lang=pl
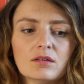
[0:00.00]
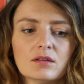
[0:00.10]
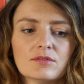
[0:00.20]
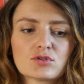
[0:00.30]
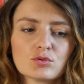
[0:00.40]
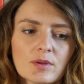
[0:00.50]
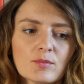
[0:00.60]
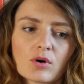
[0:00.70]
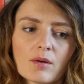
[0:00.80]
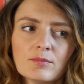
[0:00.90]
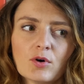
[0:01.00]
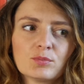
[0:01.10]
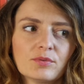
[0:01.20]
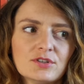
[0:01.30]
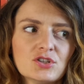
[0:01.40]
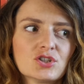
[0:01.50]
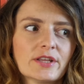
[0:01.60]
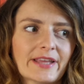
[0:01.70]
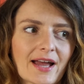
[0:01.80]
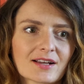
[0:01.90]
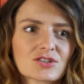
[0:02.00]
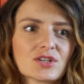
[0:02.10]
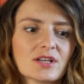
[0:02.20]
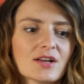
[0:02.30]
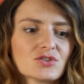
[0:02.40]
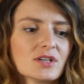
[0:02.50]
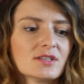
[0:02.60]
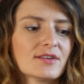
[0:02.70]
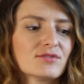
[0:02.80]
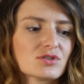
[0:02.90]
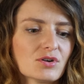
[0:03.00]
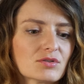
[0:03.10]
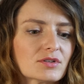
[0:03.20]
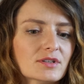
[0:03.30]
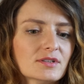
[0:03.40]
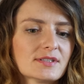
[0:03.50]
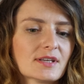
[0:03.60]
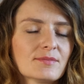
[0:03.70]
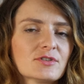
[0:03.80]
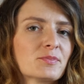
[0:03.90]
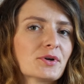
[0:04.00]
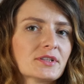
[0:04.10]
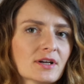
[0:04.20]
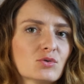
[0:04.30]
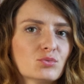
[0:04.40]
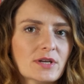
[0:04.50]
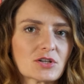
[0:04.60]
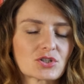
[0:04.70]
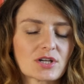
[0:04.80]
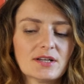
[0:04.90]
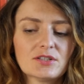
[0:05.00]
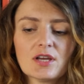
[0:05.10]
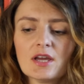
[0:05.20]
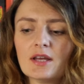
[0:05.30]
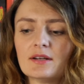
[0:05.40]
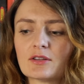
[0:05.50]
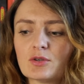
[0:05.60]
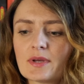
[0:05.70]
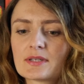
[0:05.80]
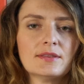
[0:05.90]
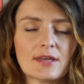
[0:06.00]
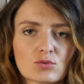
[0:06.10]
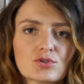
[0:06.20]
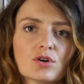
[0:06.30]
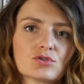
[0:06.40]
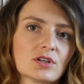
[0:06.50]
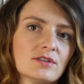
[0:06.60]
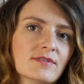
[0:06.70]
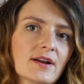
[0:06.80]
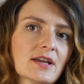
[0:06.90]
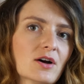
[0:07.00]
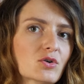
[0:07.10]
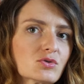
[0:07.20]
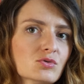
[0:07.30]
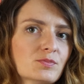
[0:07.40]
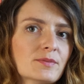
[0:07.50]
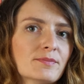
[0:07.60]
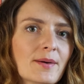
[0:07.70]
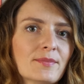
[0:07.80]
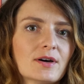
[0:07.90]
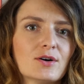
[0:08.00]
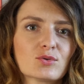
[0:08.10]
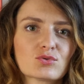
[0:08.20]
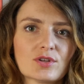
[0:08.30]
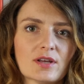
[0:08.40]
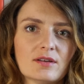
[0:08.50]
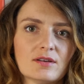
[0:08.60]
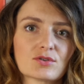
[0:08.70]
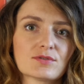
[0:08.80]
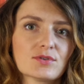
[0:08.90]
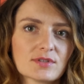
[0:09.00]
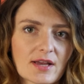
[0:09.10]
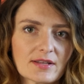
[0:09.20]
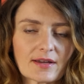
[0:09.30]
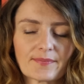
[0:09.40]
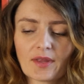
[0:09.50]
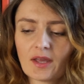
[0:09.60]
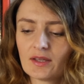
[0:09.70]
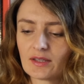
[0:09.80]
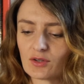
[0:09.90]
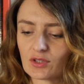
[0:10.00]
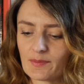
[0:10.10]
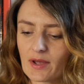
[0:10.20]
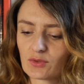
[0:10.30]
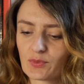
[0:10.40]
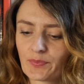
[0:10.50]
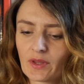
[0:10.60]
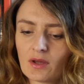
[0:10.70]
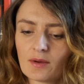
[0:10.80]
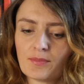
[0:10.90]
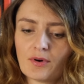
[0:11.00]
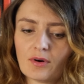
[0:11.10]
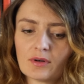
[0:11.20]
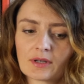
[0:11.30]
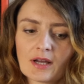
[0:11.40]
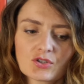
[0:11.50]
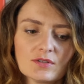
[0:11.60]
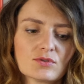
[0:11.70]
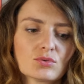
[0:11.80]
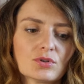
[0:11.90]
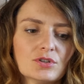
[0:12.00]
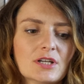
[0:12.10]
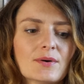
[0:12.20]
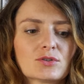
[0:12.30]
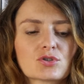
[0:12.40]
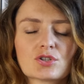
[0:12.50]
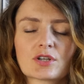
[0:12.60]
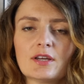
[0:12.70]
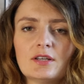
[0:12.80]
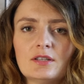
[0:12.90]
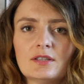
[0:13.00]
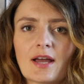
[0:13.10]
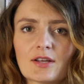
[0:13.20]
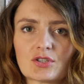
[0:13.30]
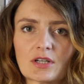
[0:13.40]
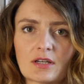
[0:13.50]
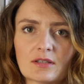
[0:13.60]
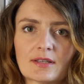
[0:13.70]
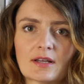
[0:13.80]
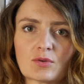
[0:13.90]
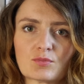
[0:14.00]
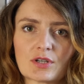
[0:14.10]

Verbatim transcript: Y, w sumie mogłabym odpowiedzieć, że tak, że raczej te wzory staram się w projektach umieszczać, natomiast na różne oczekiwania osób mam różne rozwiązania tego tematu, bo każdy wzór działa troszeczkę inaczej na daną